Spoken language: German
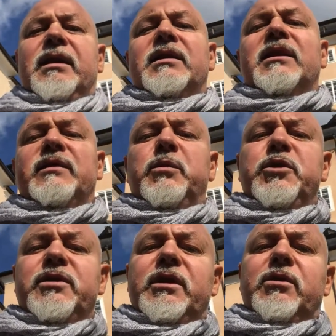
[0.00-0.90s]
Das heißt, wir
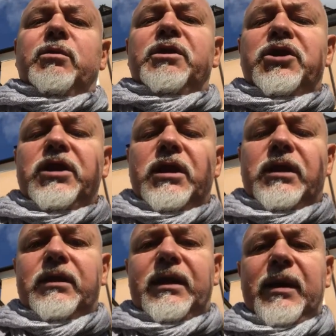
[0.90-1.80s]
müssen in den
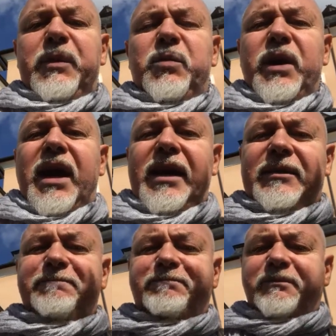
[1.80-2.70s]
unterschiedlichen
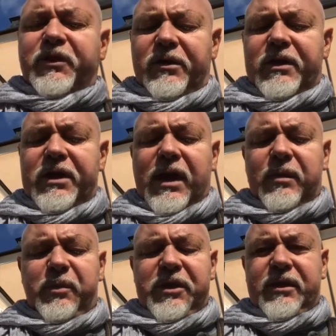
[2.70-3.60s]
Themenbereichen, die wir hier
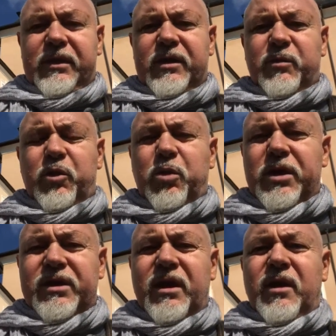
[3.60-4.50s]
anbieten in diesem
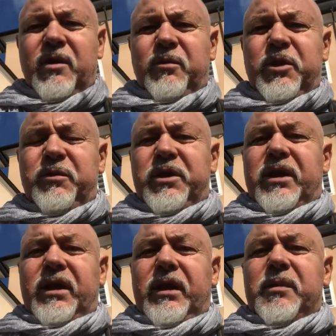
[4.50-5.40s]
Kurs, müssen wir
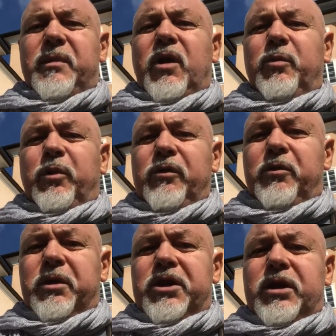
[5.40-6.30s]
dann eben auch
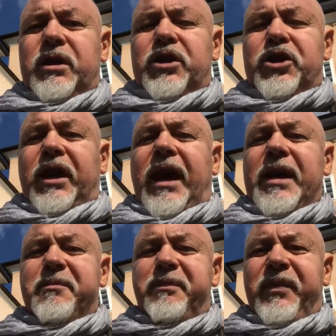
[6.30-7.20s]
Prüfungen
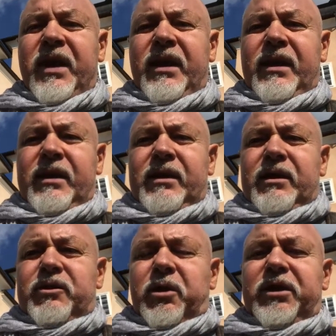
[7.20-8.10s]
schreiben.
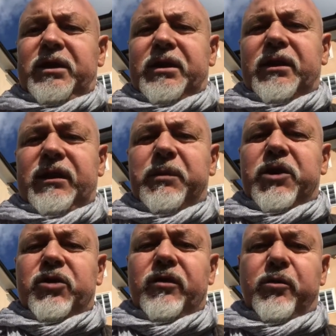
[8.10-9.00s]
Sollte
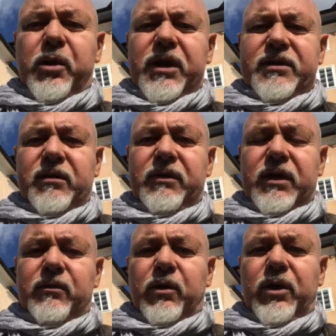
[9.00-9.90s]
irgendjemand schon
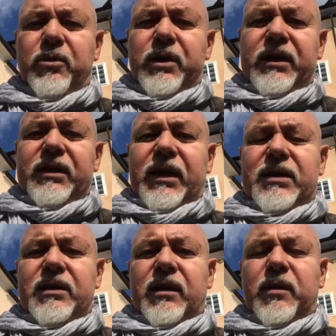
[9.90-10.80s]
vorreservieren wollen oder
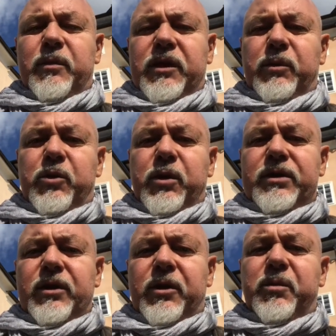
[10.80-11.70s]
Interesse haben an dem
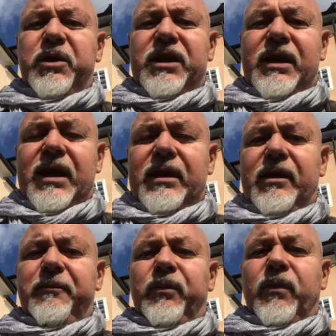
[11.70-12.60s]
Kurs, ihr könnt mich
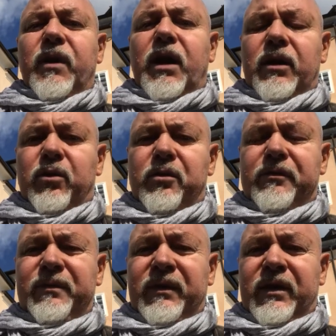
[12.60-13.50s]
gerne
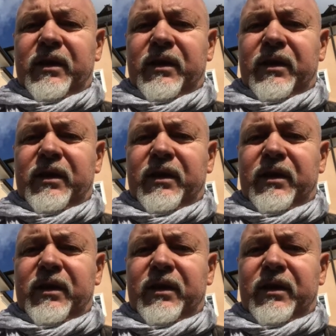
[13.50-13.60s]
anrufen.